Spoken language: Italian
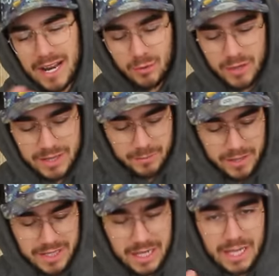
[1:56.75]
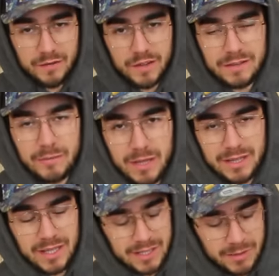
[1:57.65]
alla quinta e prendere
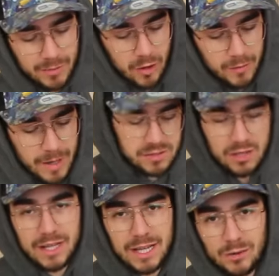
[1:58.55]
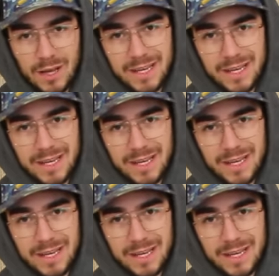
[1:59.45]
effettivamente il diploma sono andato